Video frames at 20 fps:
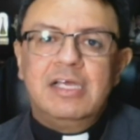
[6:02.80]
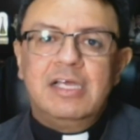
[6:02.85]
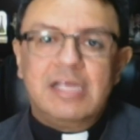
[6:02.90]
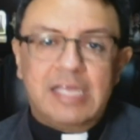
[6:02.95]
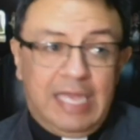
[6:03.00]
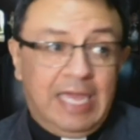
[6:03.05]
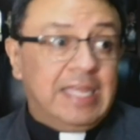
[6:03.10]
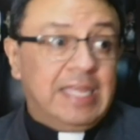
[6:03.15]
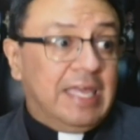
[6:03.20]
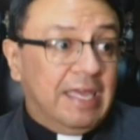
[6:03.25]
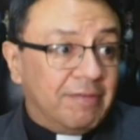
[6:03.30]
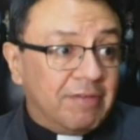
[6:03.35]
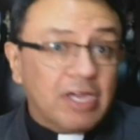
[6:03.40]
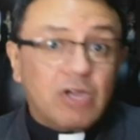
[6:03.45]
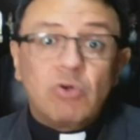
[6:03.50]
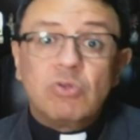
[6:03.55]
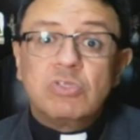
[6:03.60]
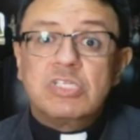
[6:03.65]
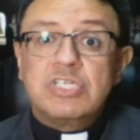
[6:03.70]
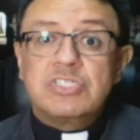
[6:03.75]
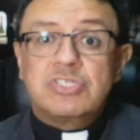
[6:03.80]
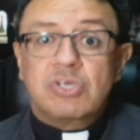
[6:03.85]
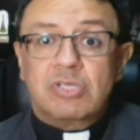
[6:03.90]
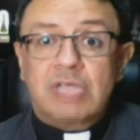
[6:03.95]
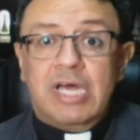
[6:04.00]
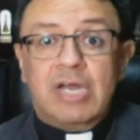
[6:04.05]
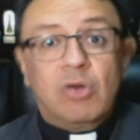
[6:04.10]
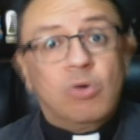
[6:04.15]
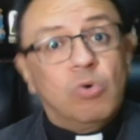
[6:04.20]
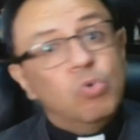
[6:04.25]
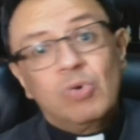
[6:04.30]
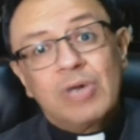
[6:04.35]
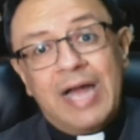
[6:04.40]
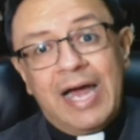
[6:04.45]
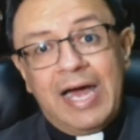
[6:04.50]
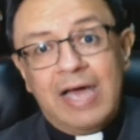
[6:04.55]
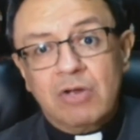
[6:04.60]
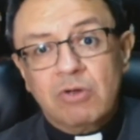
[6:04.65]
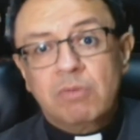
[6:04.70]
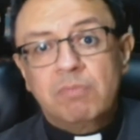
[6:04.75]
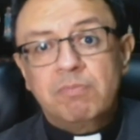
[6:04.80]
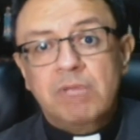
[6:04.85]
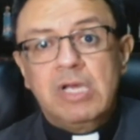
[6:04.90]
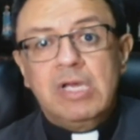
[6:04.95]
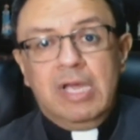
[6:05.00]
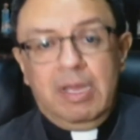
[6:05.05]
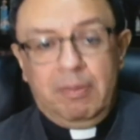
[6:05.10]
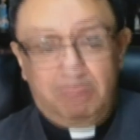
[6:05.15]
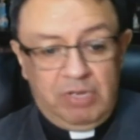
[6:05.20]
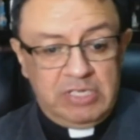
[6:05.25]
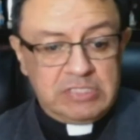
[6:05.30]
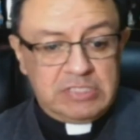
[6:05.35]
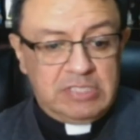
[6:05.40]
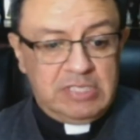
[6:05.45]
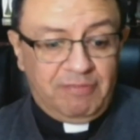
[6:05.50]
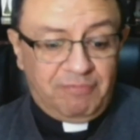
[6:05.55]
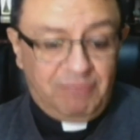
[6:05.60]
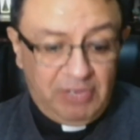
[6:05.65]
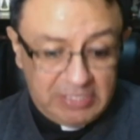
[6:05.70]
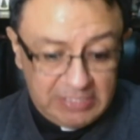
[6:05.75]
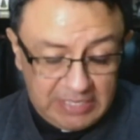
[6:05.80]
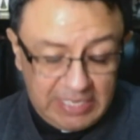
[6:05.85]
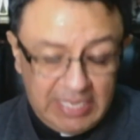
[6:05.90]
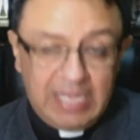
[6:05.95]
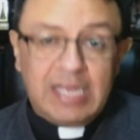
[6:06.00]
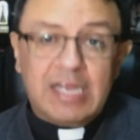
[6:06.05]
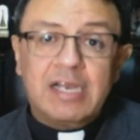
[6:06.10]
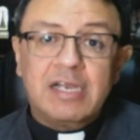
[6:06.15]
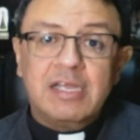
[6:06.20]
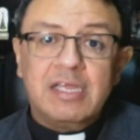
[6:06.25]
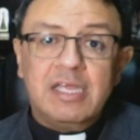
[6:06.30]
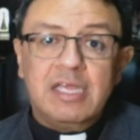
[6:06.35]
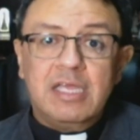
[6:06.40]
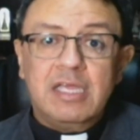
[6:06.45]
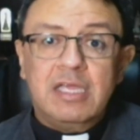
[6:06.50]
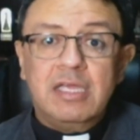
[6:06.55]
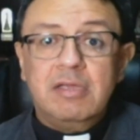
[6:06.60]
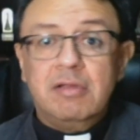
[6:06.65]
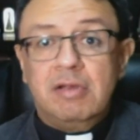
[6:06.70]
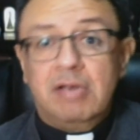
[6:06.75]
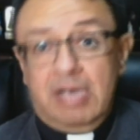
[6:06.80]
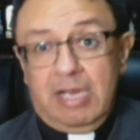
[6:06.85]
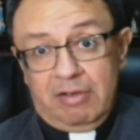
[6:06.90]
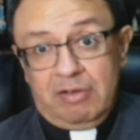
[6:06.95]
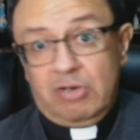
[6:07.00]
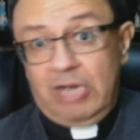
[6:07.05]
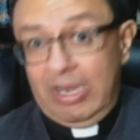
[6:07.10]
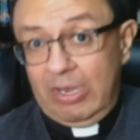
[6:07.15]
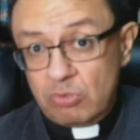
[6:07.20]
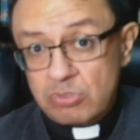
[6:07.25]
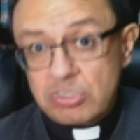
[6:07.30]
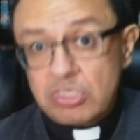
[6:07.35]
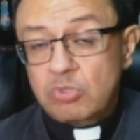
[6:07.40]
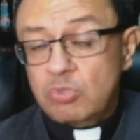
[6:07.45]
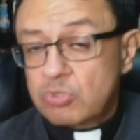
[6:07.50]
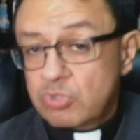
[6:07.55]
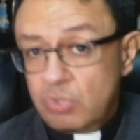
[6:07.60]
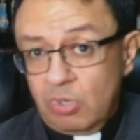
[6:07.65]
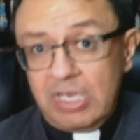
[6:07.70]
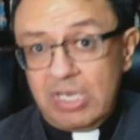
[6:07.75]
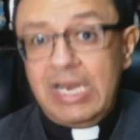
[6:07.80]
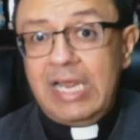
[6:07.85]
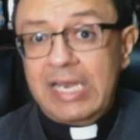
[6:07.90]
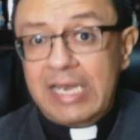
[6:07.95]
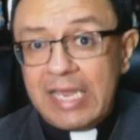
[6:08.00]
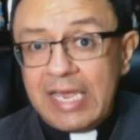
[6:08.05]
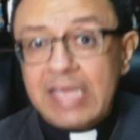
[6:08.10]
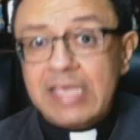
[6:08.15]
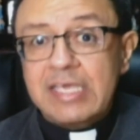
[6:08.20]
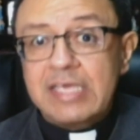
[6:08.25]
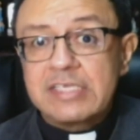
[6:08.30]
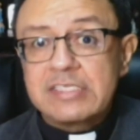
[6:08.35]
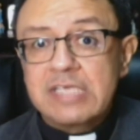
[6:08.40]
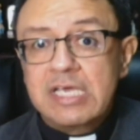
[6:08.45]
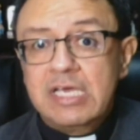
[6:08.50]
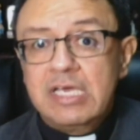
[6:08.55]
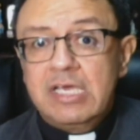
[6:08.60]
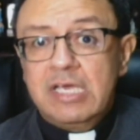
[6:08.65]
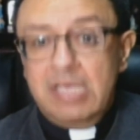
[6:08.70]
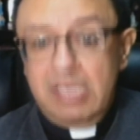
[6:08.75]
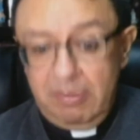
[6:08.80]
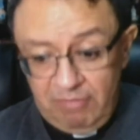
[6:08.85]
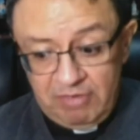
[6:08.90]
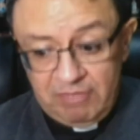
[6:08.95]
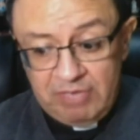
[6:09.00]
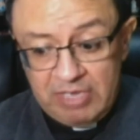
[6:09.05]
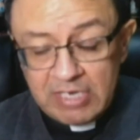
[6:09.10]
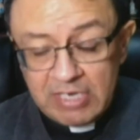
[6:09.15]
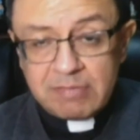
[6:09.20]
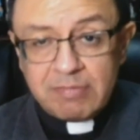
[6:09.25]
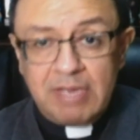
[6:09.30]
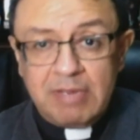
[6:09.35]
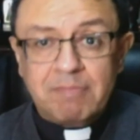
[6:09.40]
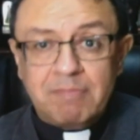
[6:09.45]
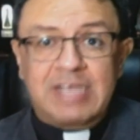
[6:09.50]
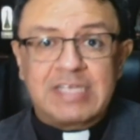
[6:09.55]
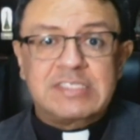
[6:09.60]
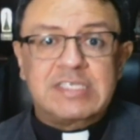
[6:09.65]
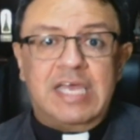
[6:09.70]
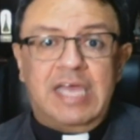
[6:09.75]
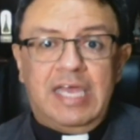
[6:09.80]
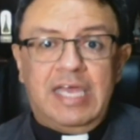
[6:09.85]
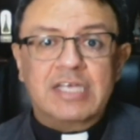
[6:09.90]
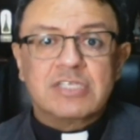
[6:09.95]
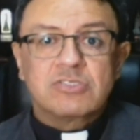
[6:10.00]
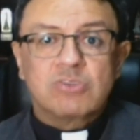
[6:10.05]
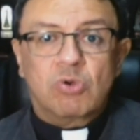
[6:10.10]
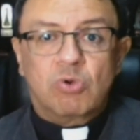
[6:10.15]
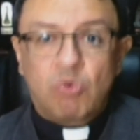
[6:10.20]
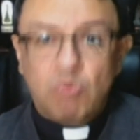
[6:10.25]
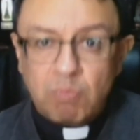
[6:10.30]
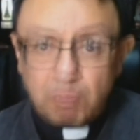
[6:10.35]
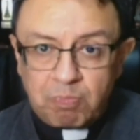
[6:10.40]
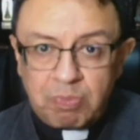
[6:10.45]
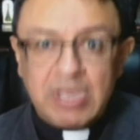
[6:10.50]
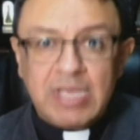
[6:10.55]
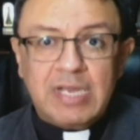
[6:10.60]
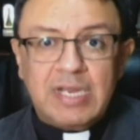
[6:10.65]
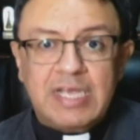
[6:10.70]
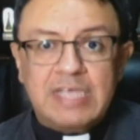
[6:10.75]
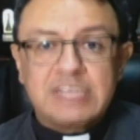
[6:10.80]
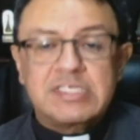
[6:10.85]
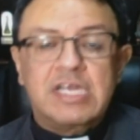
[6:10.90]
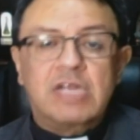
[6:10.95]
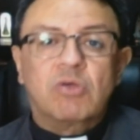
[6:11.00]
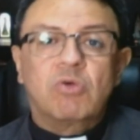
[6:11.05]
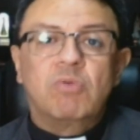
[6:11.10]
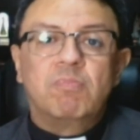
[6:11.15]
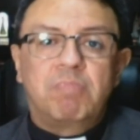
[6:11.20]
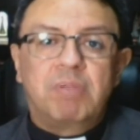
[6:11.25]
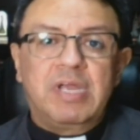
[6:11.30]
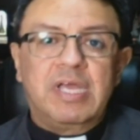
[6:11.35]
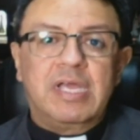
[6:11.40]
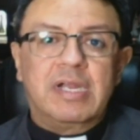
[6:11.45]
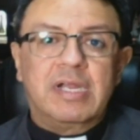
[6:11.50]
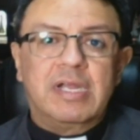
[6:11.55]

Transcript: que debe condicionar. Juraron, pues, defender y la, constitución y las leyes y vivir en base a eso, cumplir y hacer cumplir.